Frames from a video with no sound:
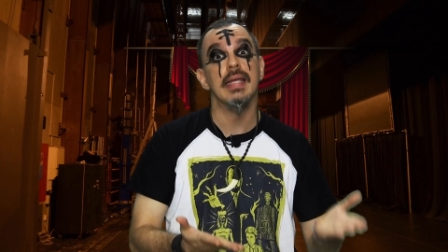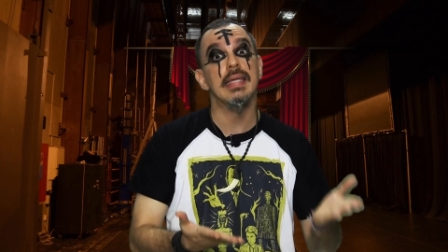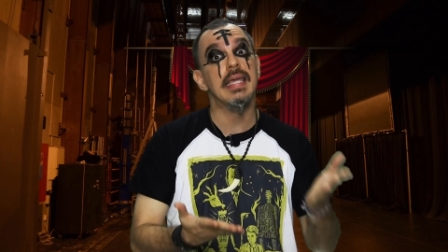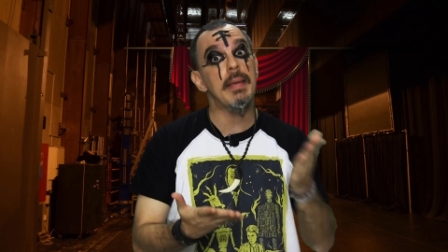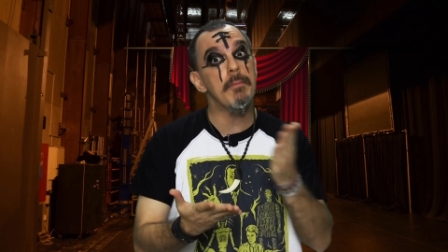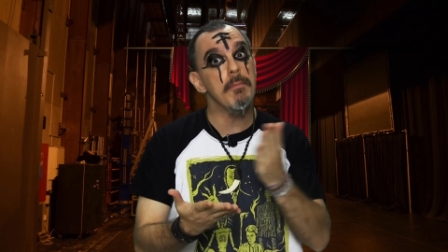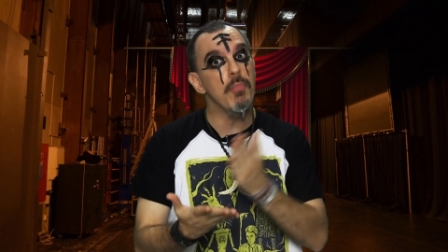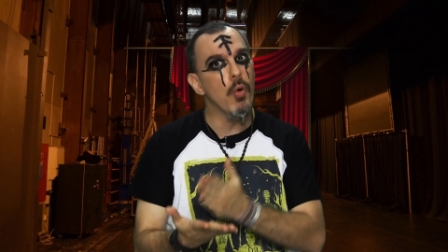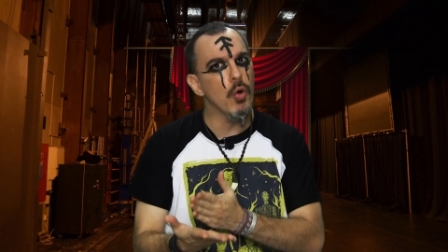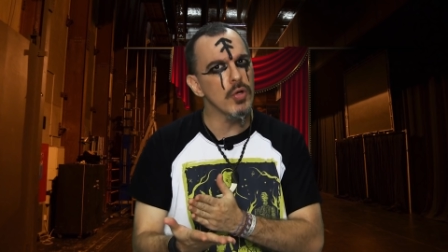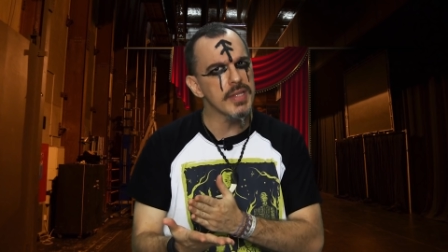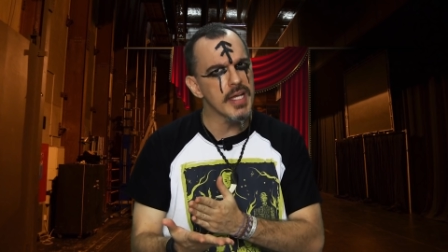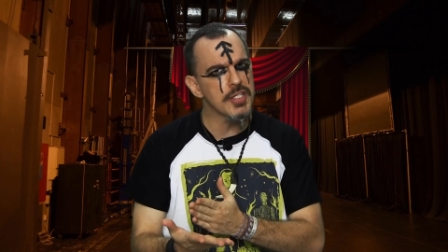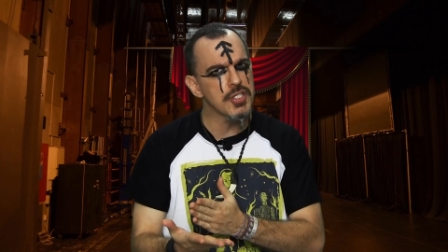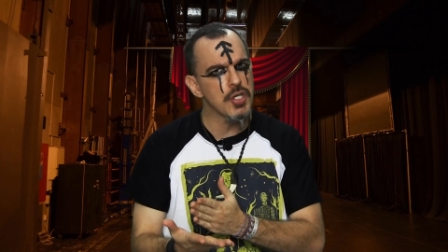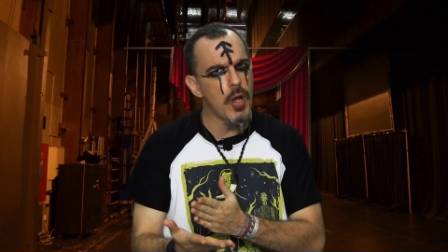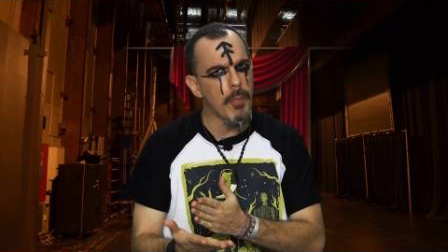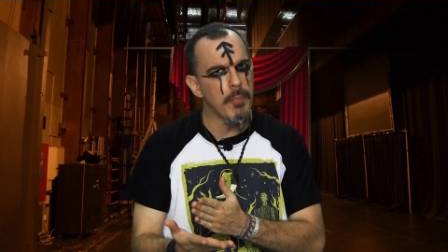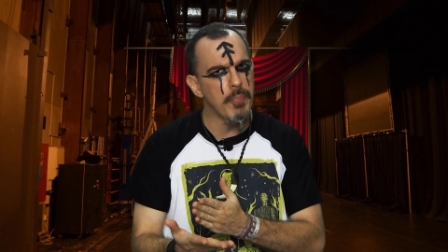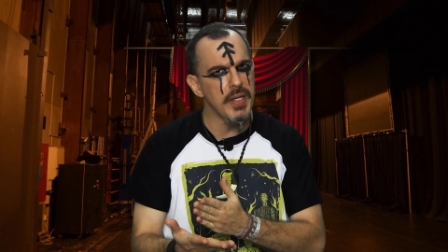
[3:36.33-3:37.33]
que muda
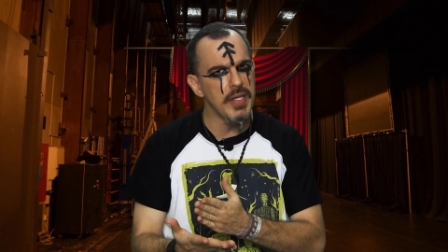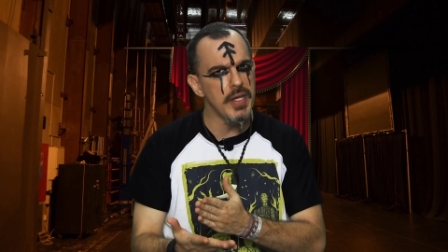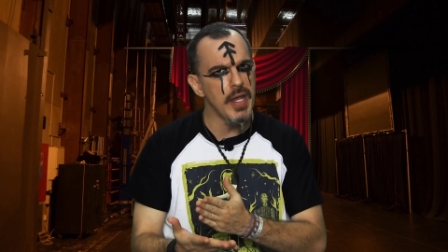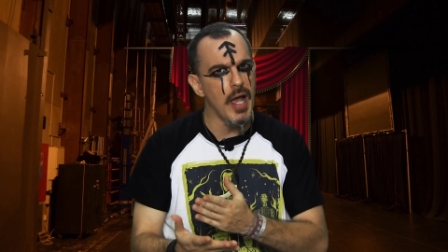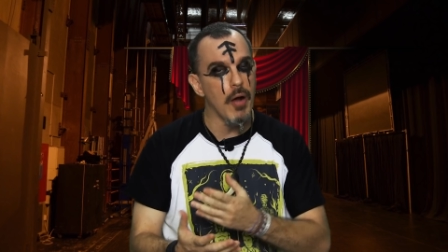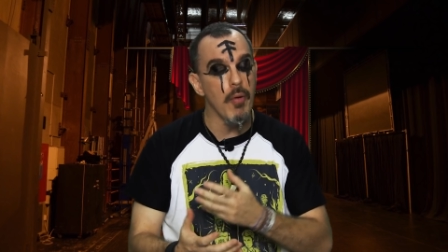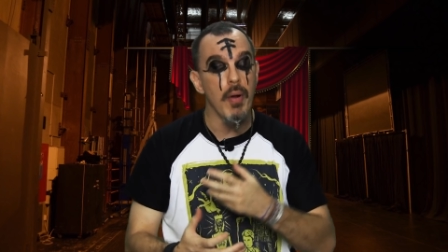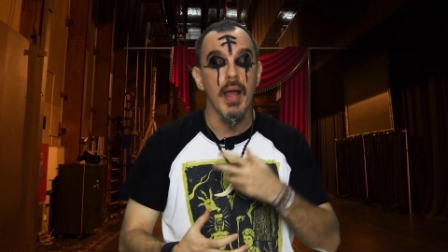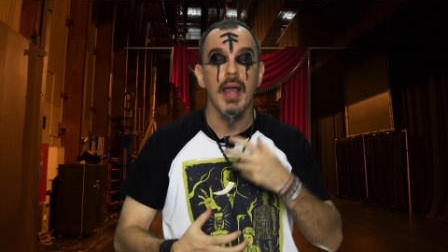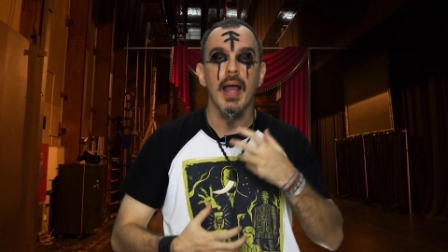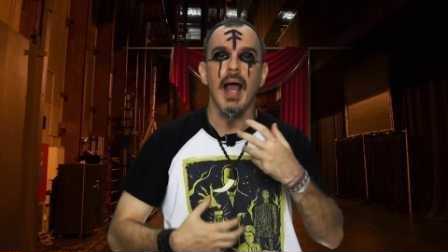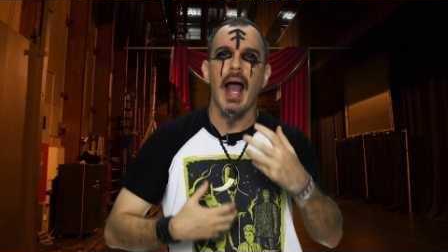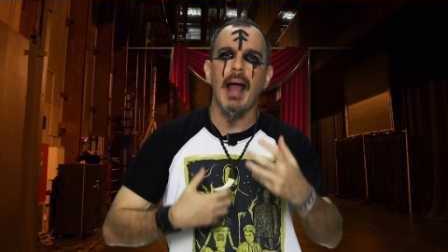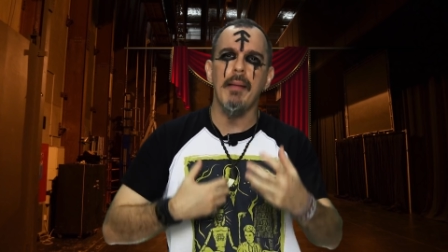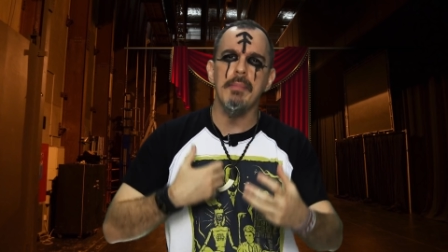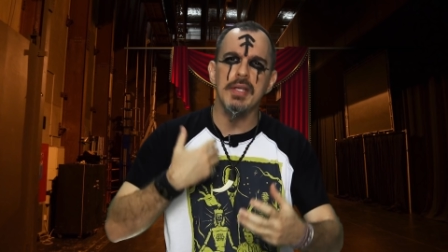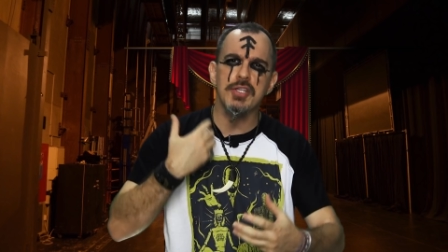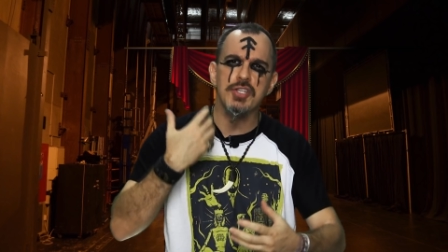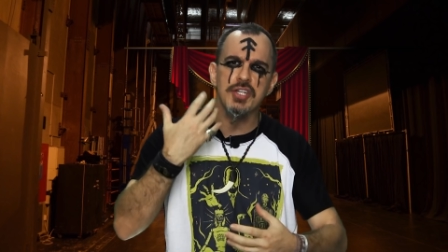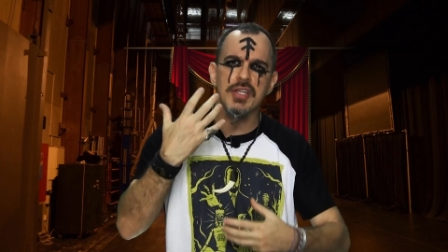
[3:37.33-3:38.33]
de opinião
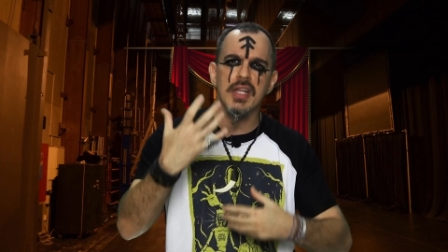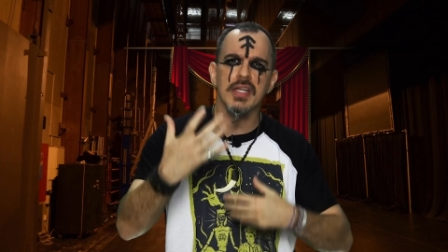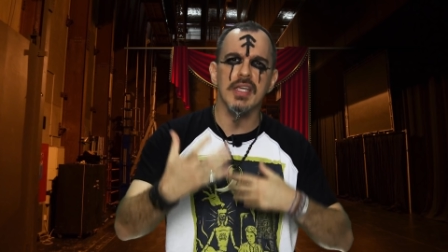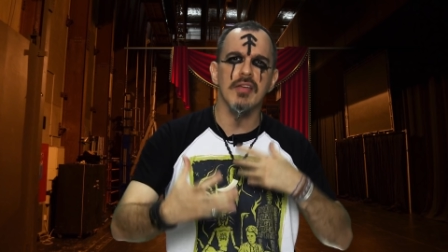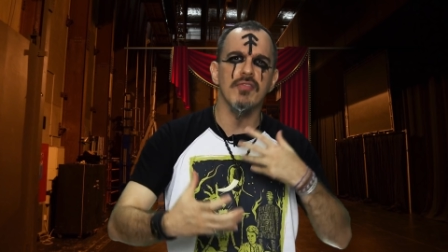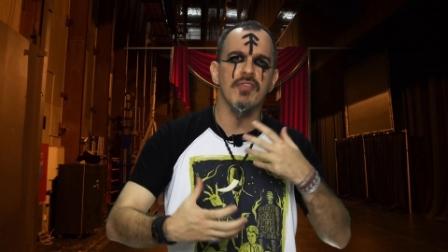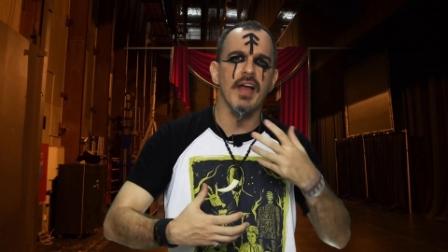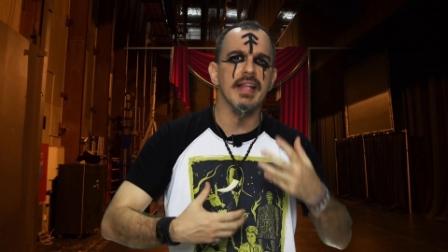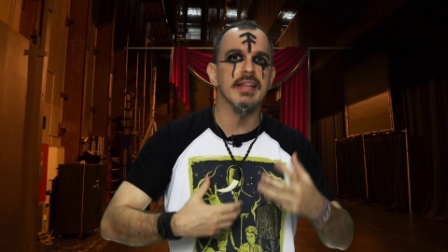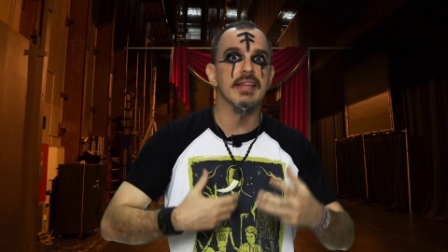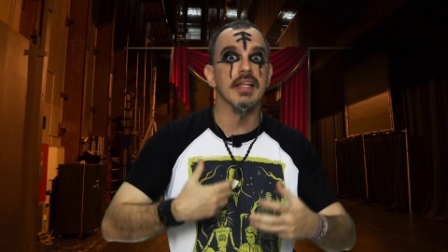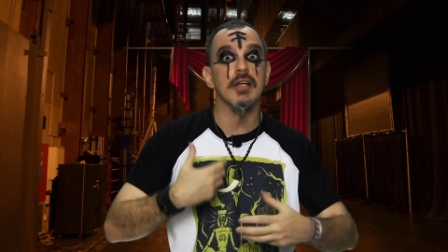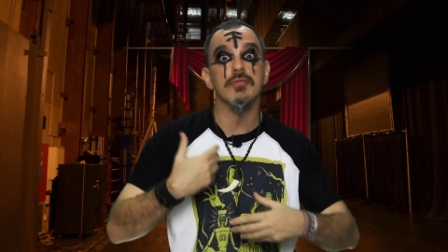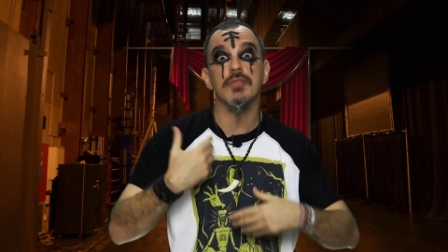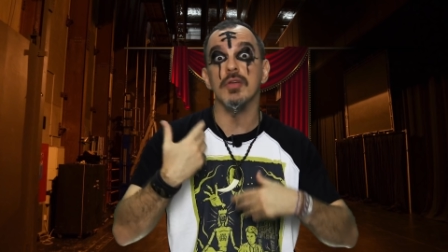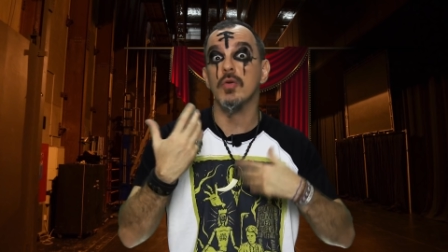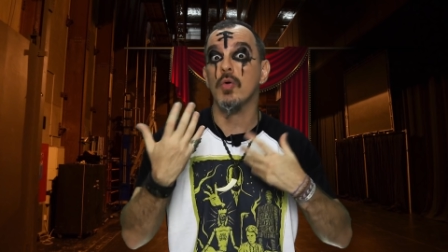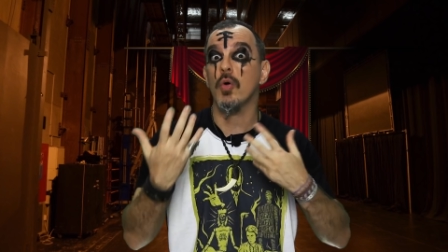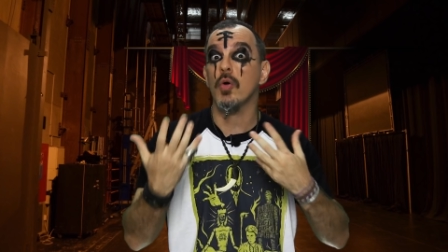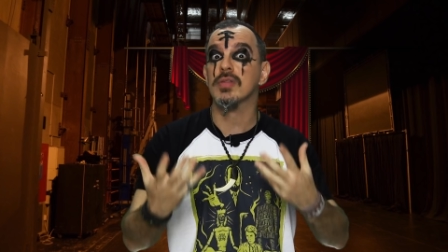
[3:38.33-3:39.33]
à medida que vai
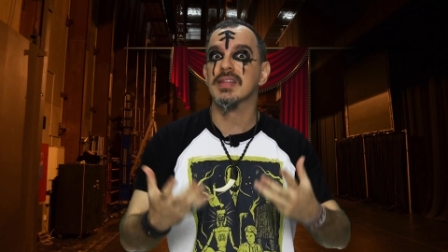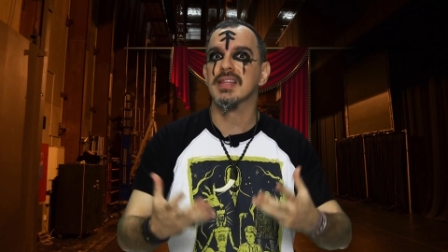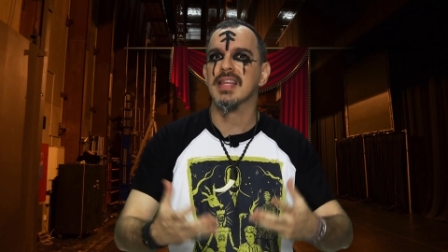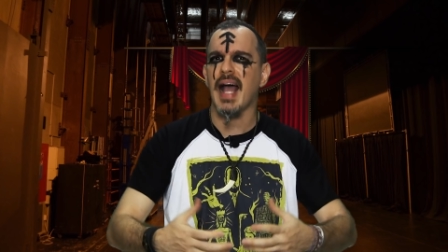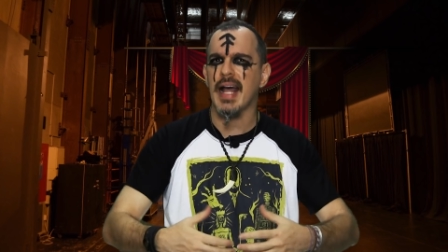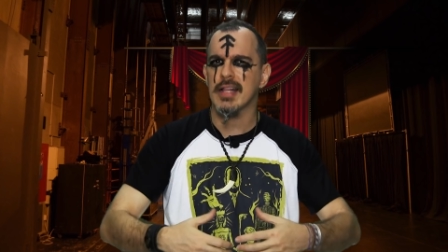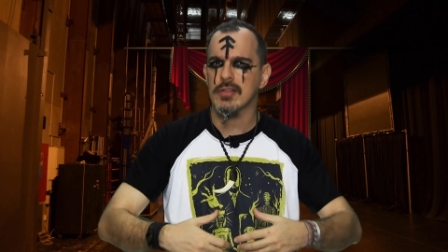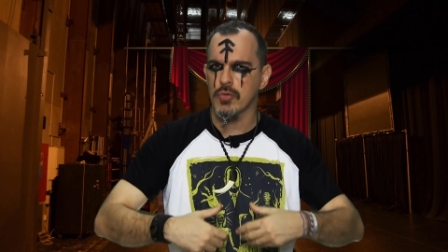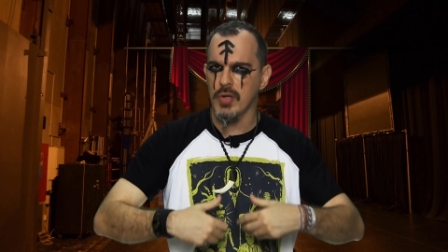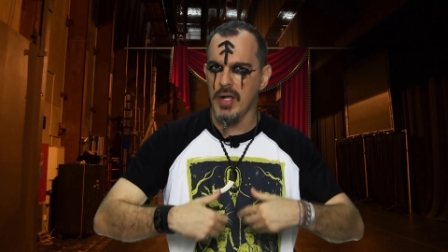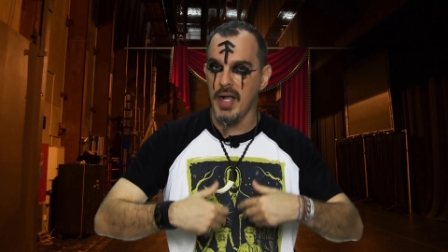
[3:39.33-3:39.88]
entrando em contato,